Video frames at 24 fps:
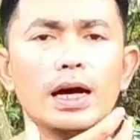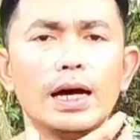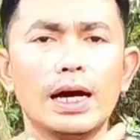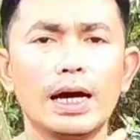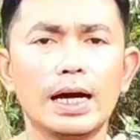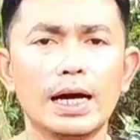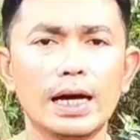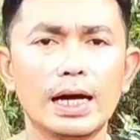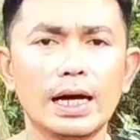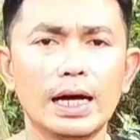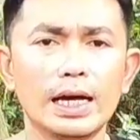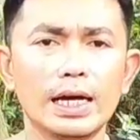
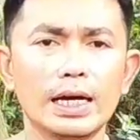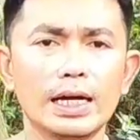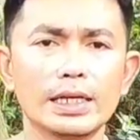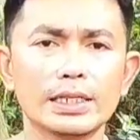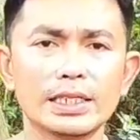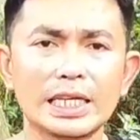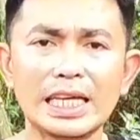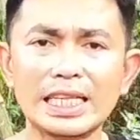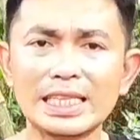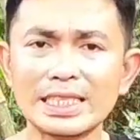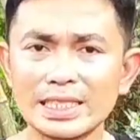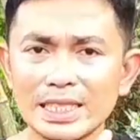uh,
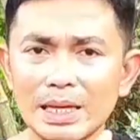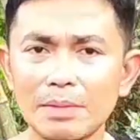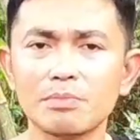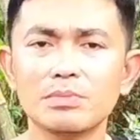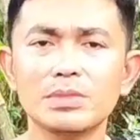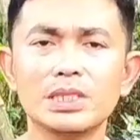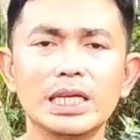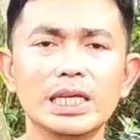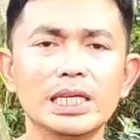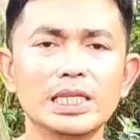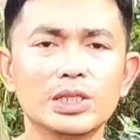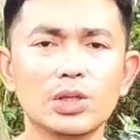kintab
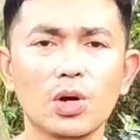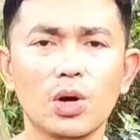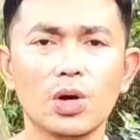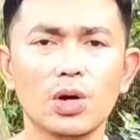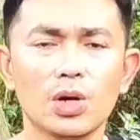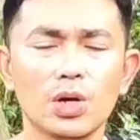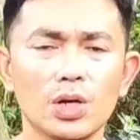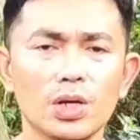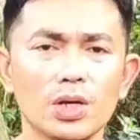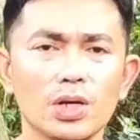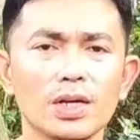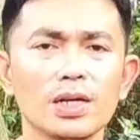dito
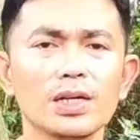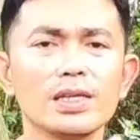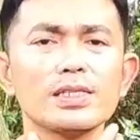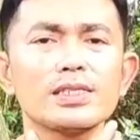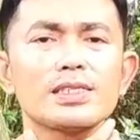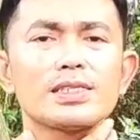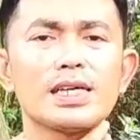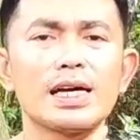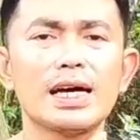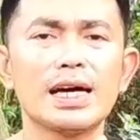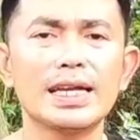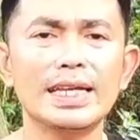
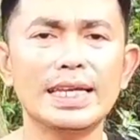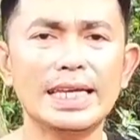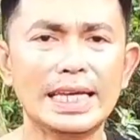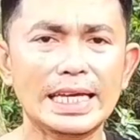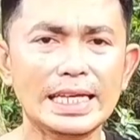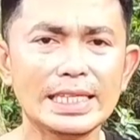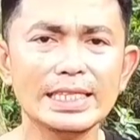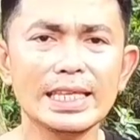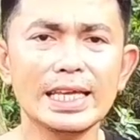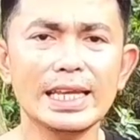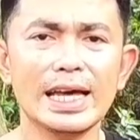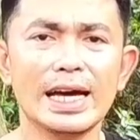sa
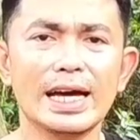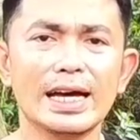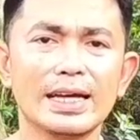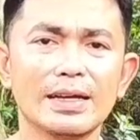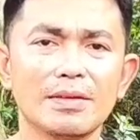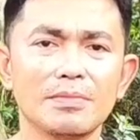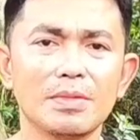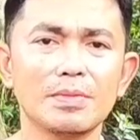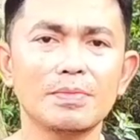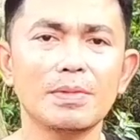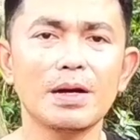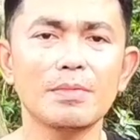liig nila.
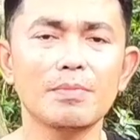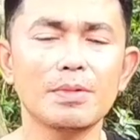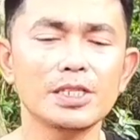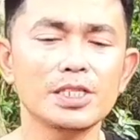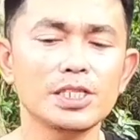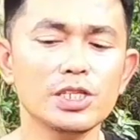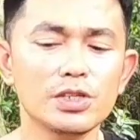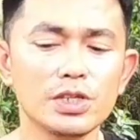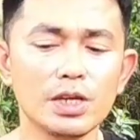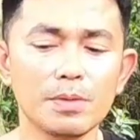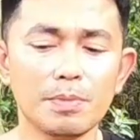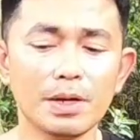
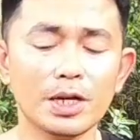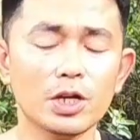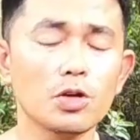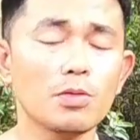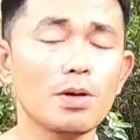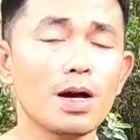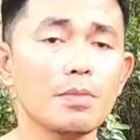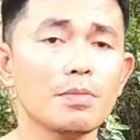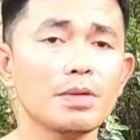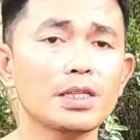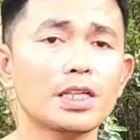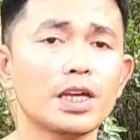Mapapansin nyo pag
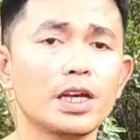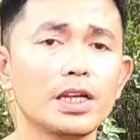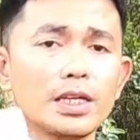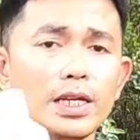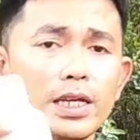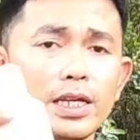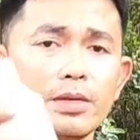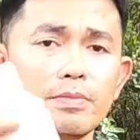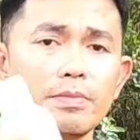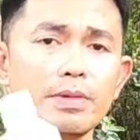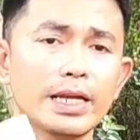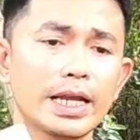gumamit kayo
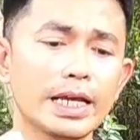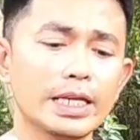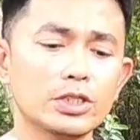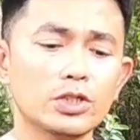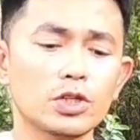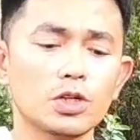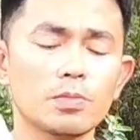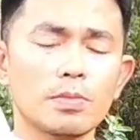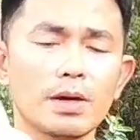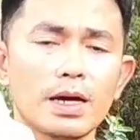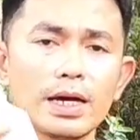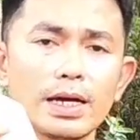ng
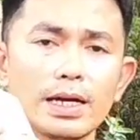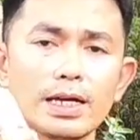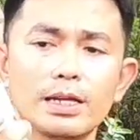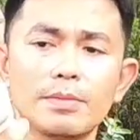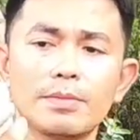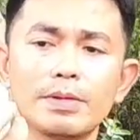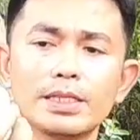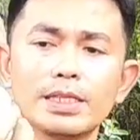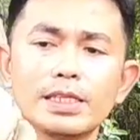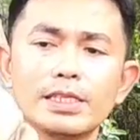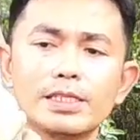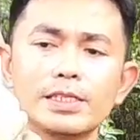liberator mga
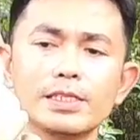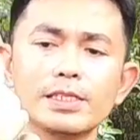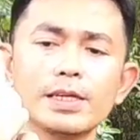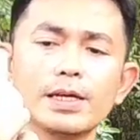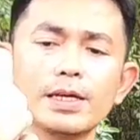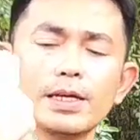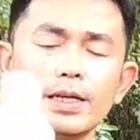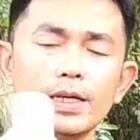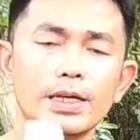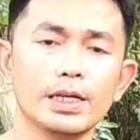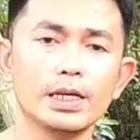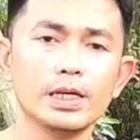kalapatids.
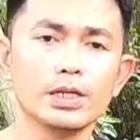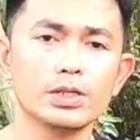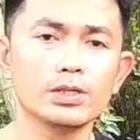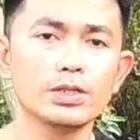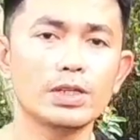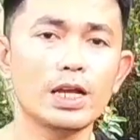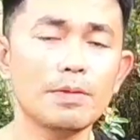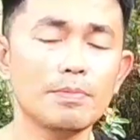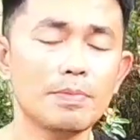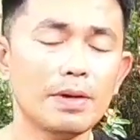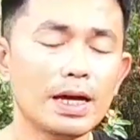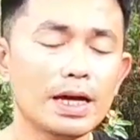
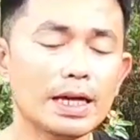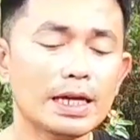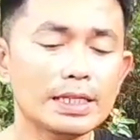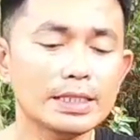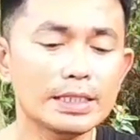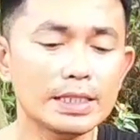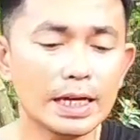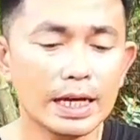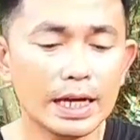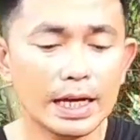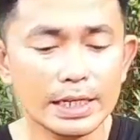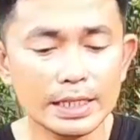So
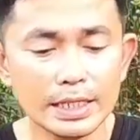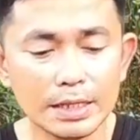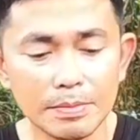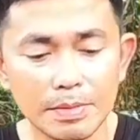napakaganda nga